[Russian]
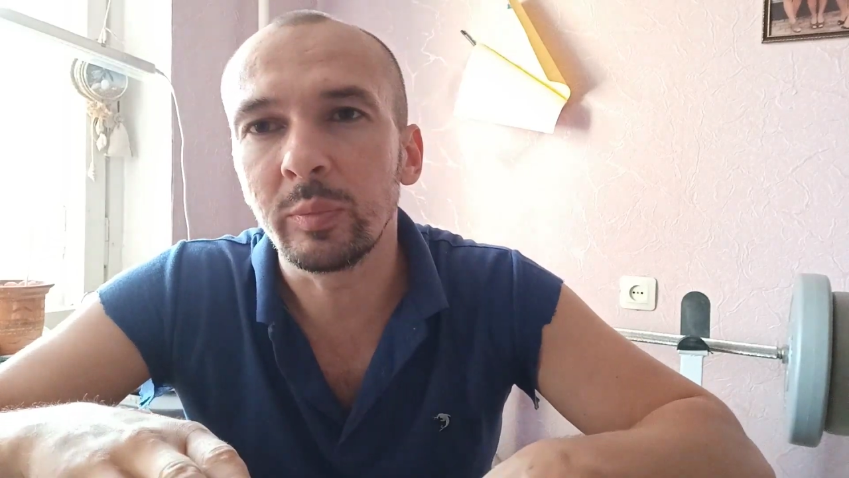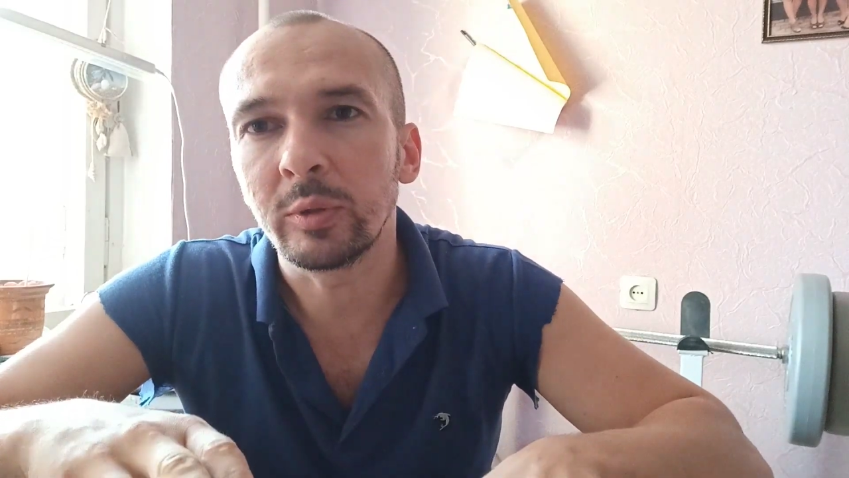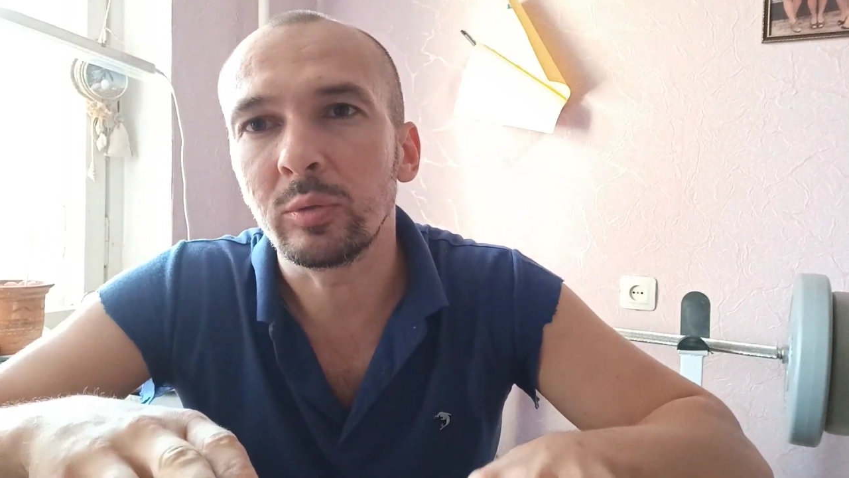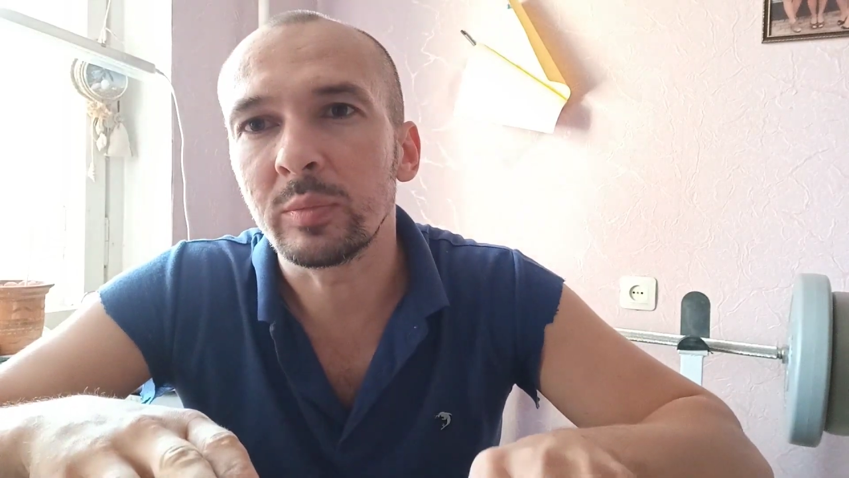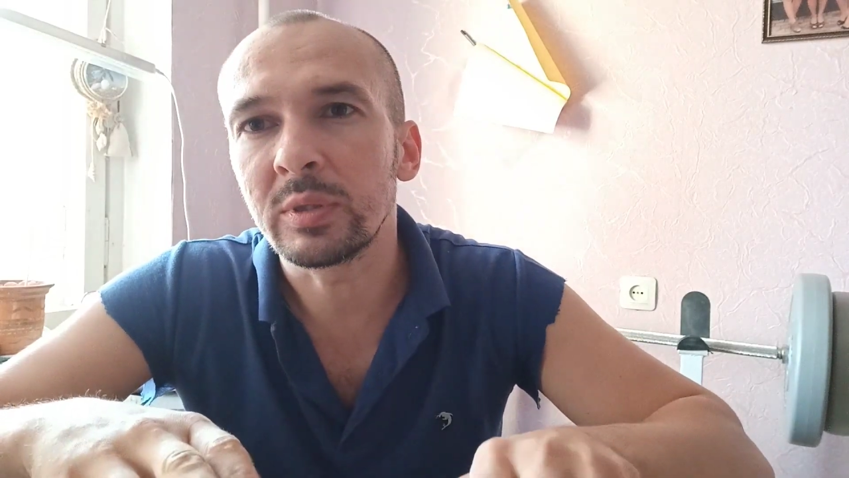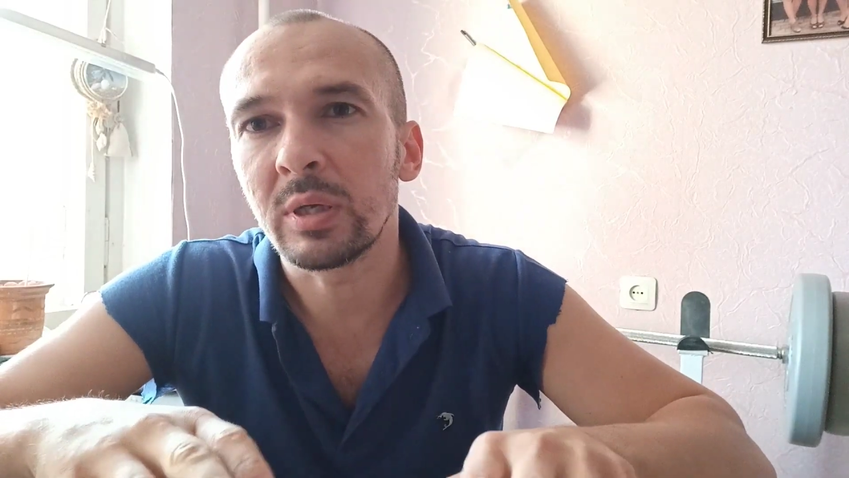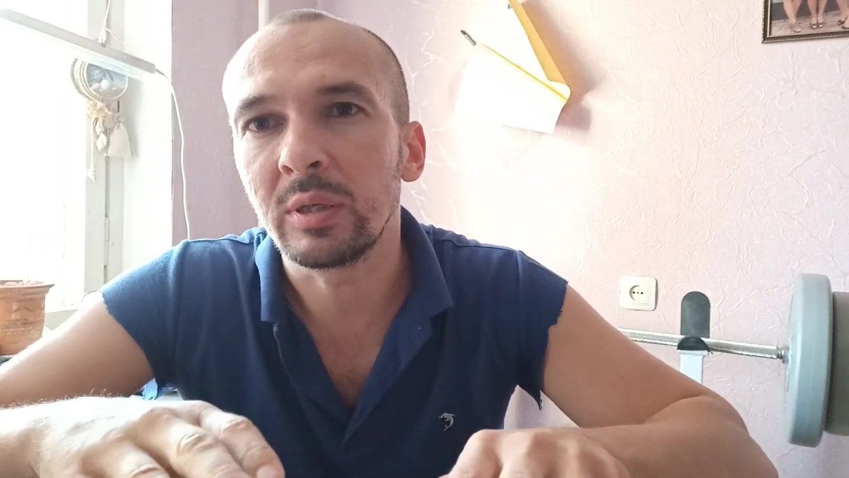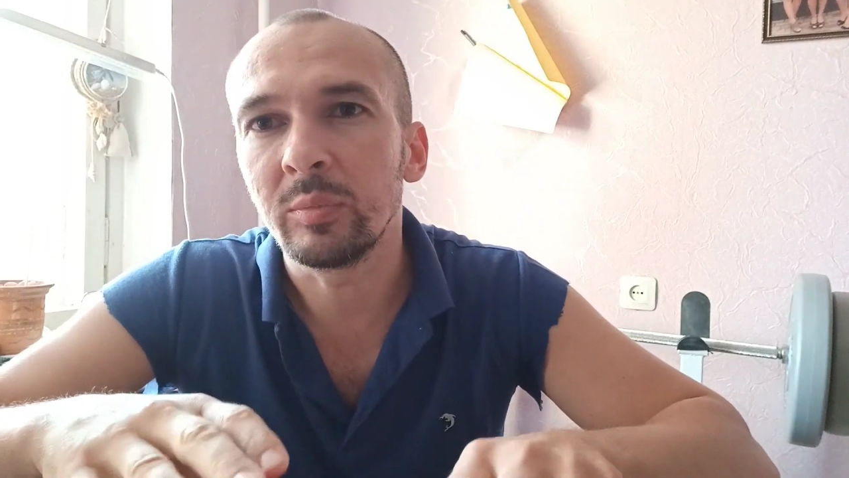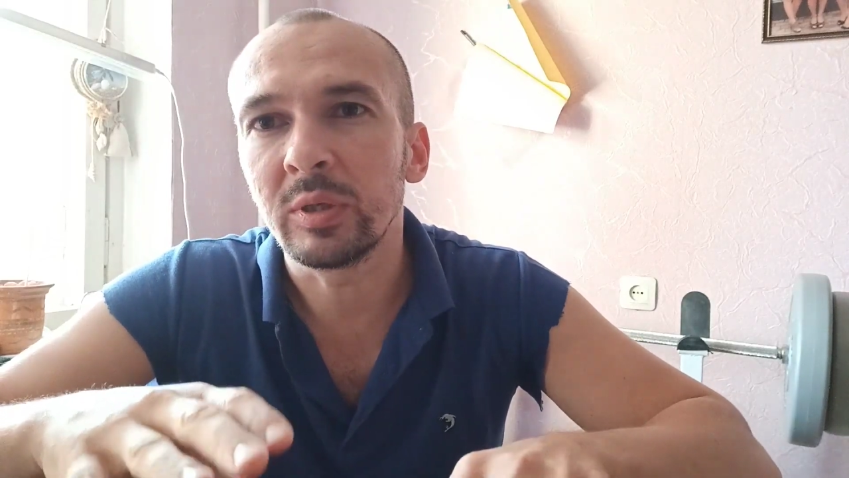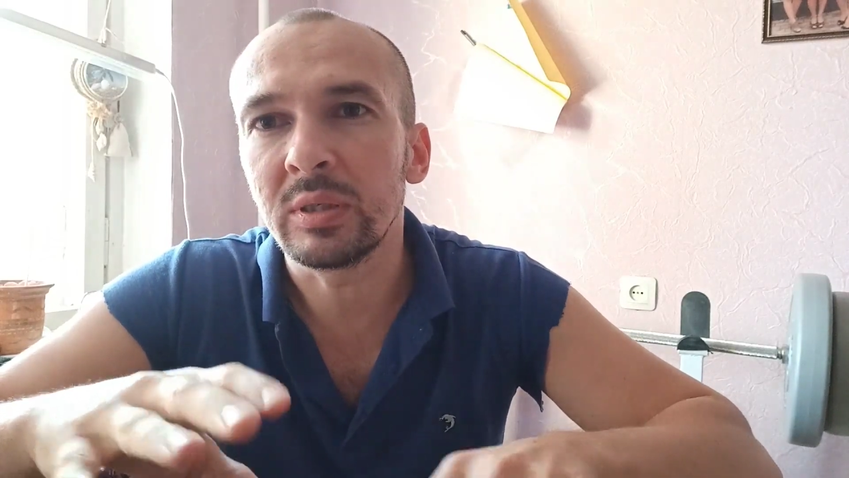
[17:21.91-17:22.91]
потом с
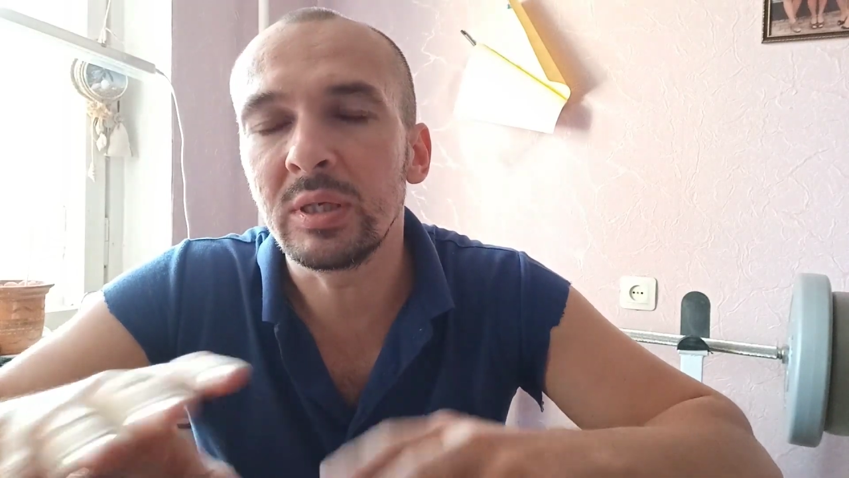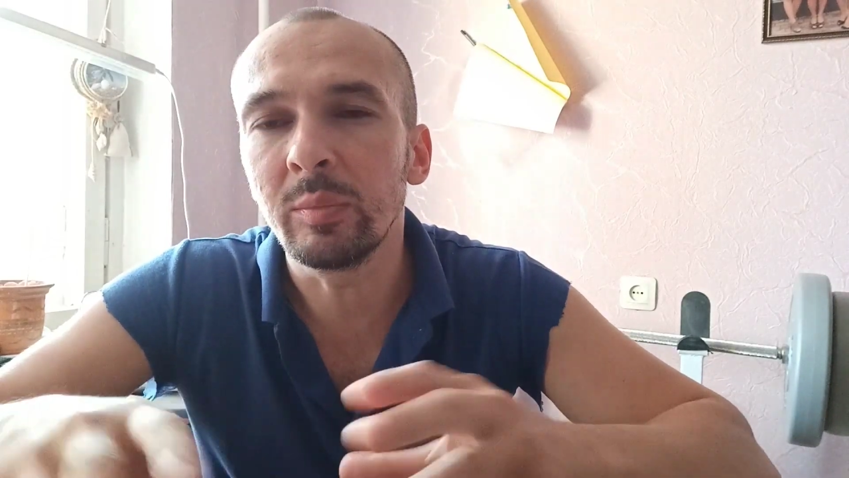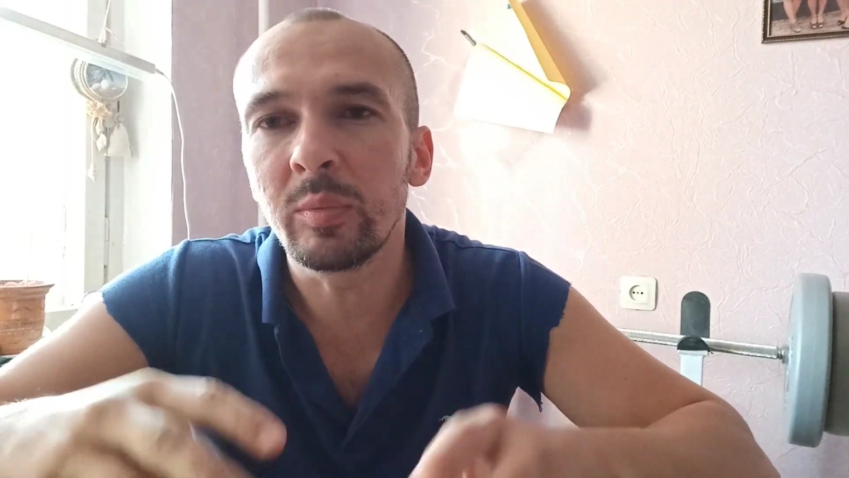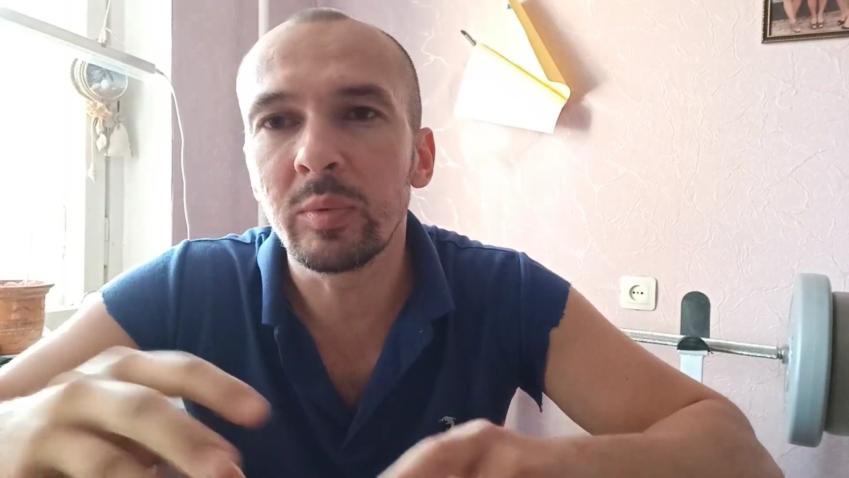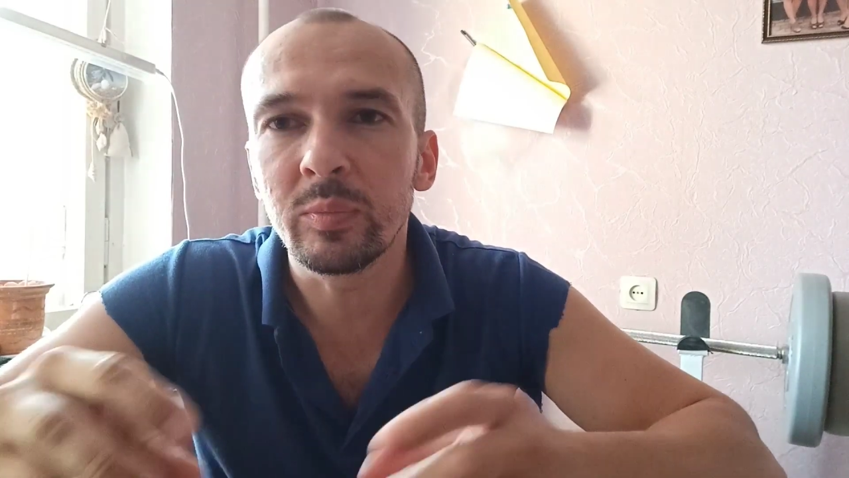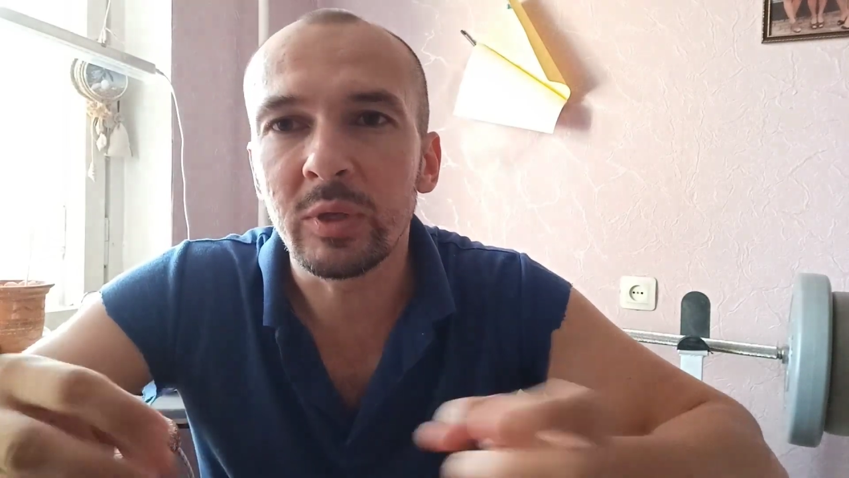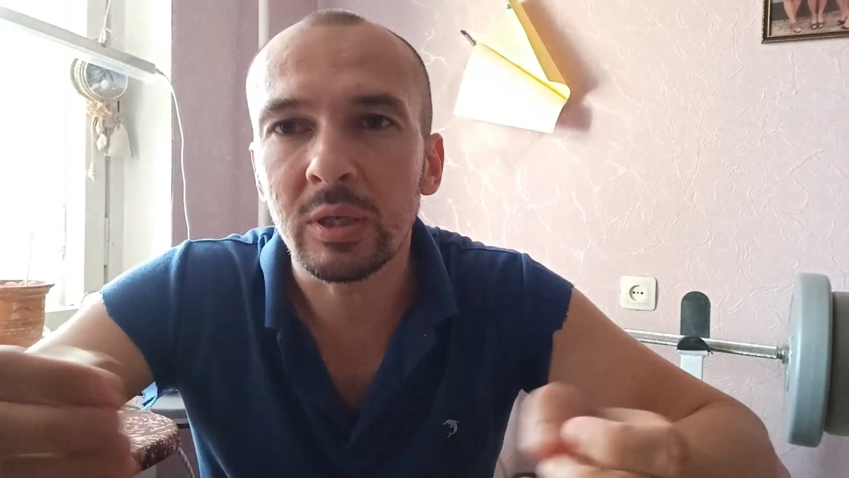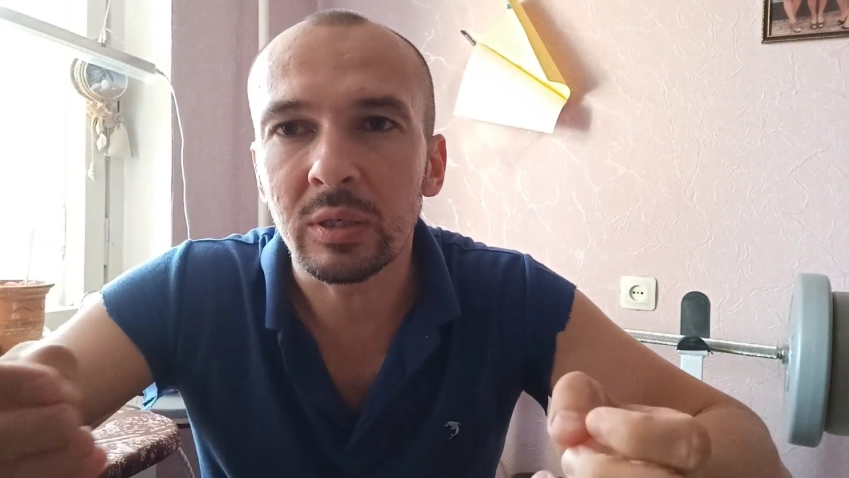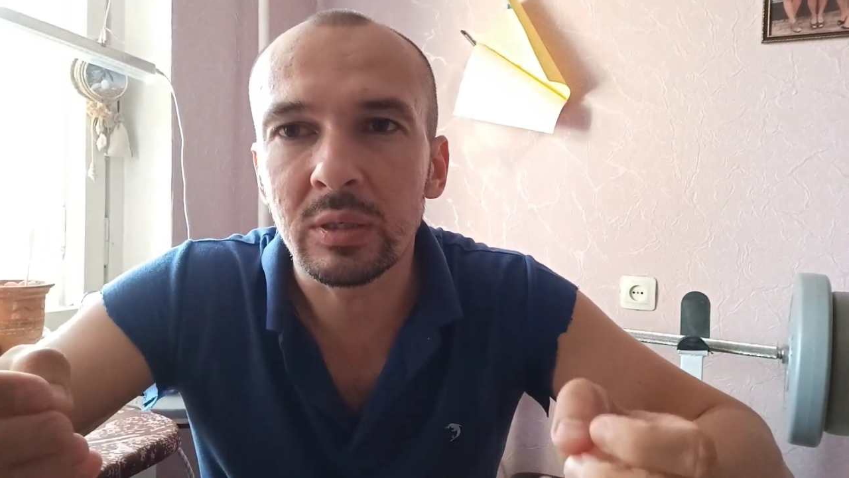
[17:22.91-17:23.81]
какими-то темами мне